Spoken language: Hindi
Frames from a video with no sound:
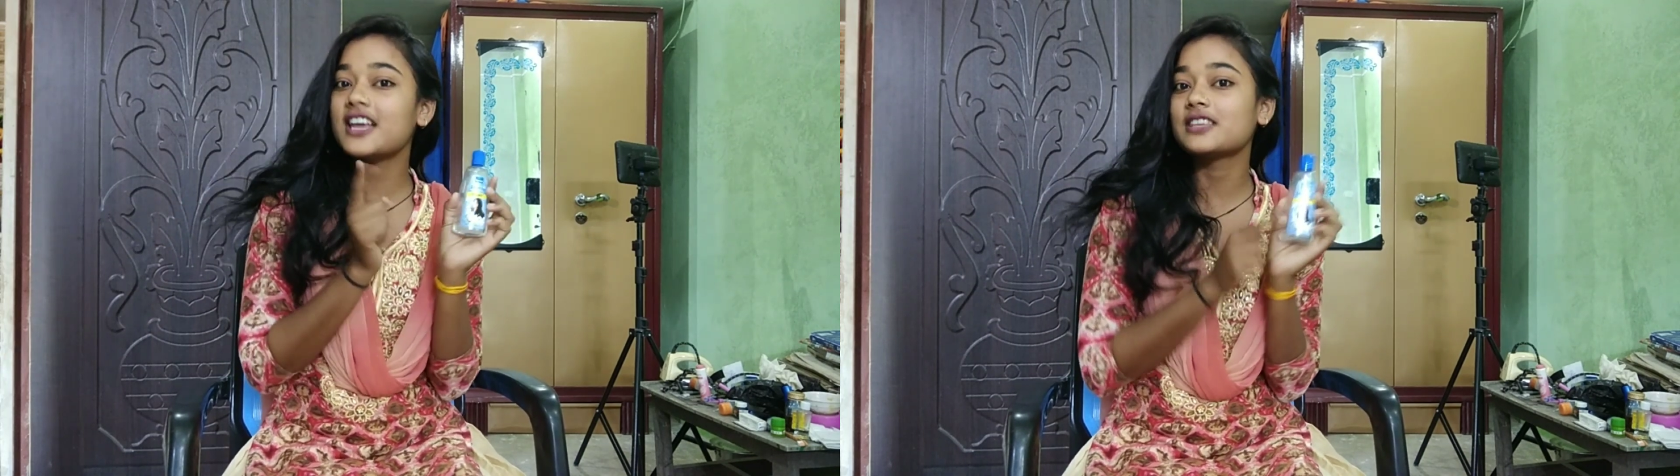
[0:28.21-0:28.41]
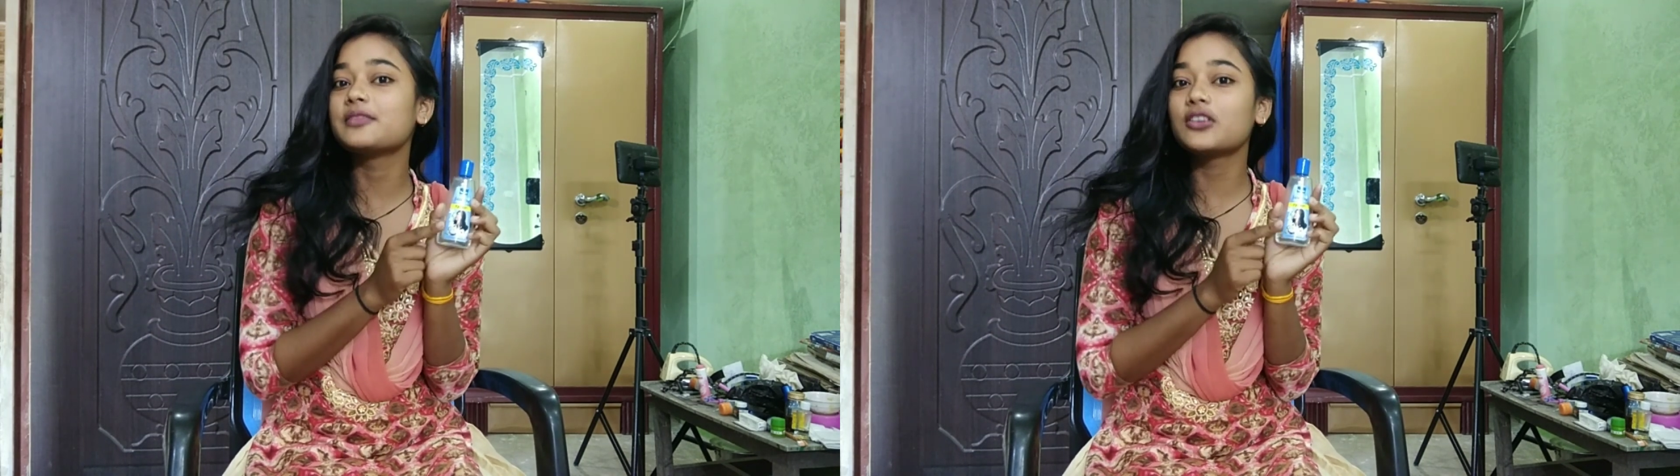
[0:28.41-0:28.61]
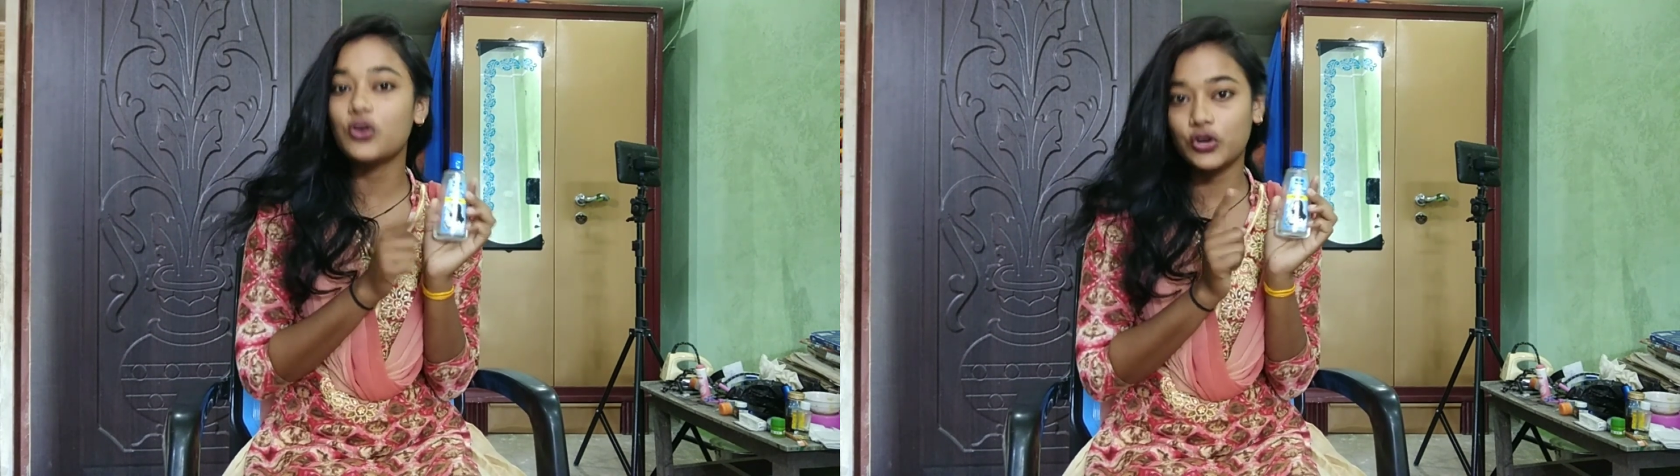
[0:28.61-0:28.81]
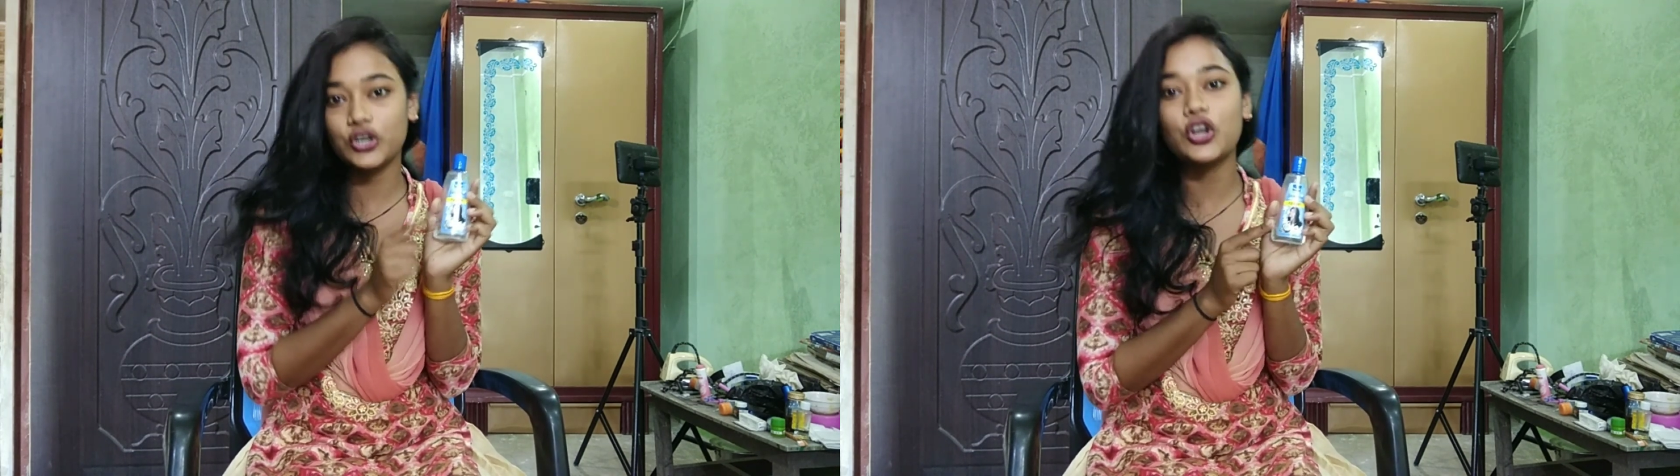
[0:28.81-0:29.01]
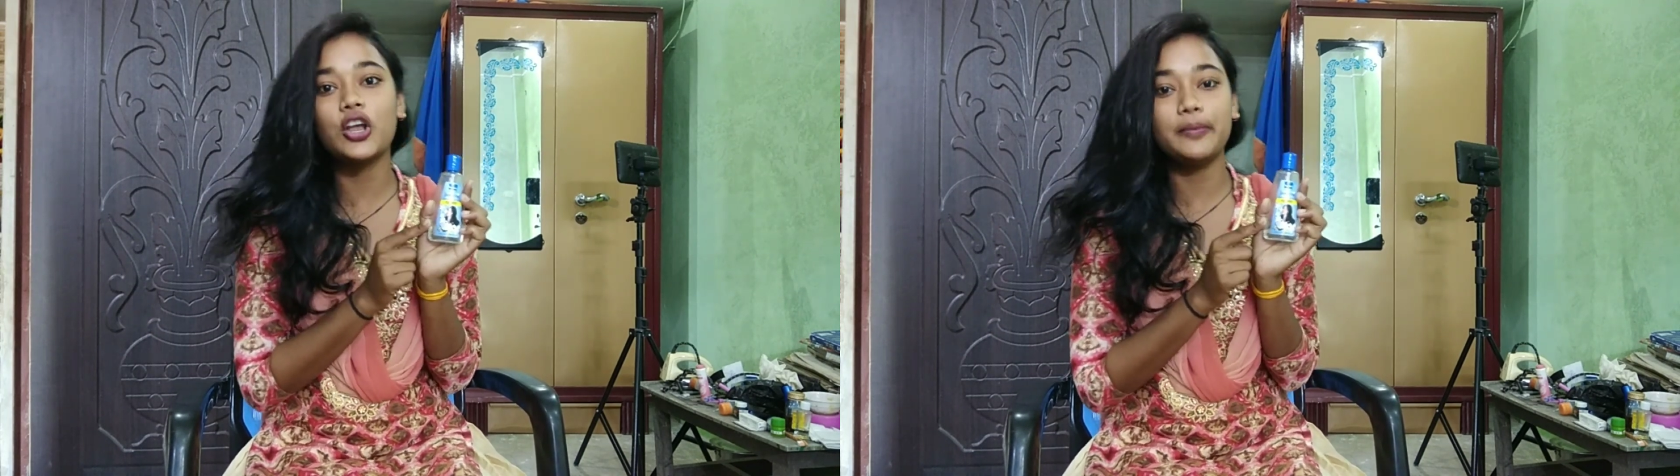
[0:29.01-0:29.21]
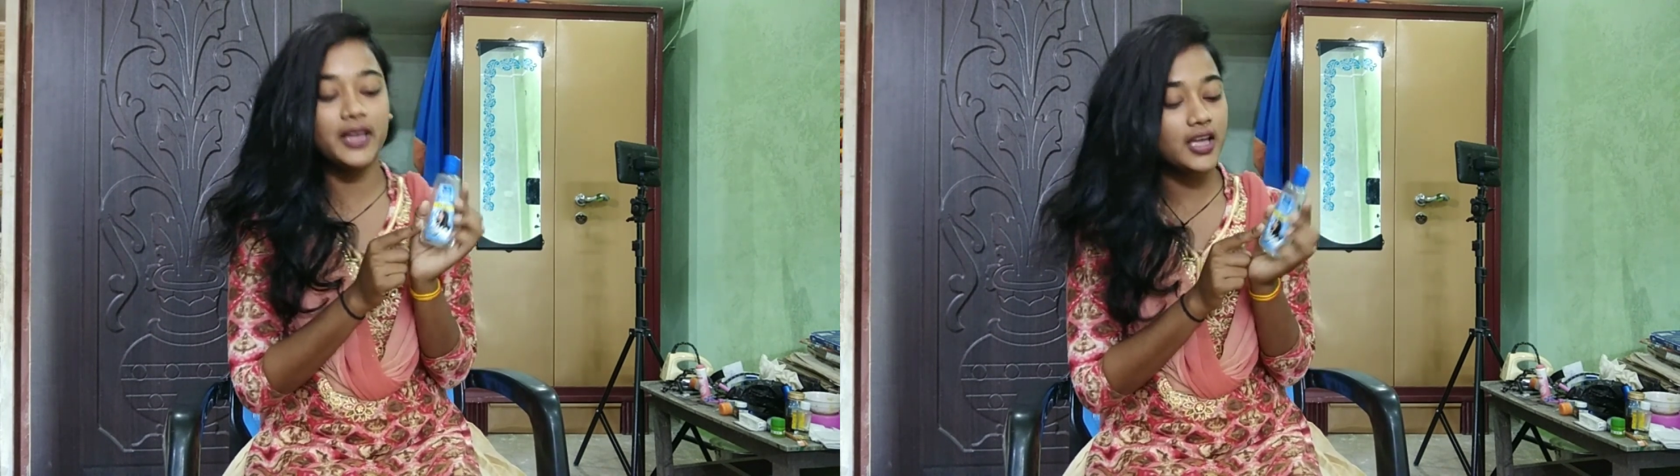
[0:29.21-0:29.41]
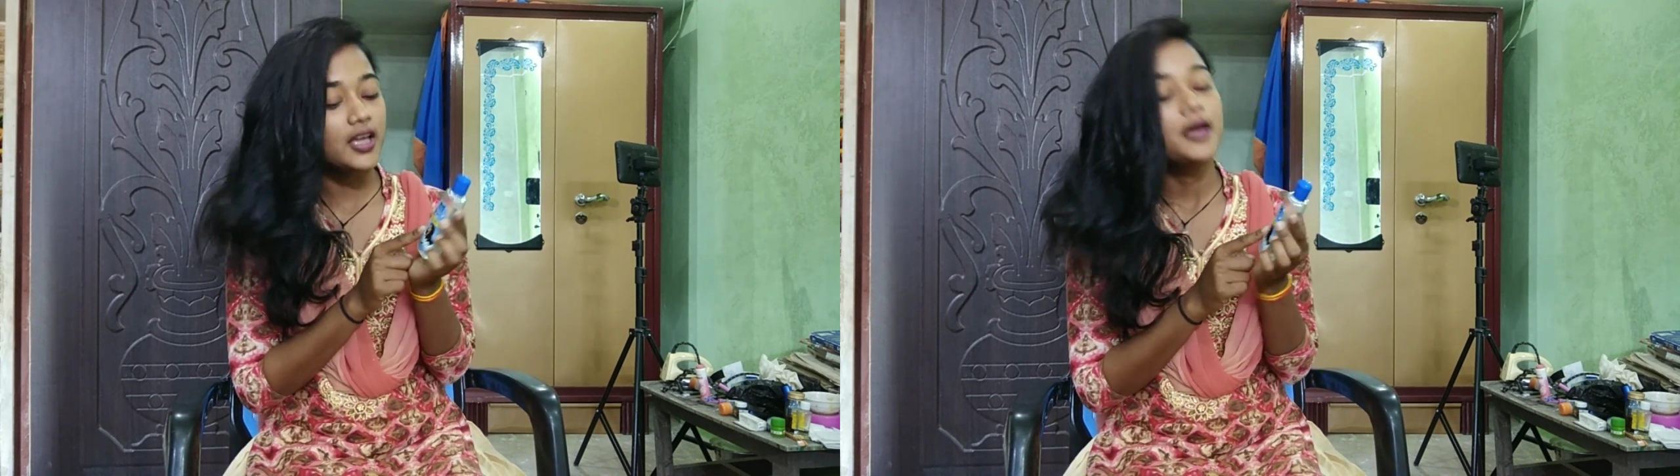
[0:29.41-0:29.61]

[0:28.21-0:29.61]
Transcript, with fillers: जैस्मिन कोकोनट ऑयल में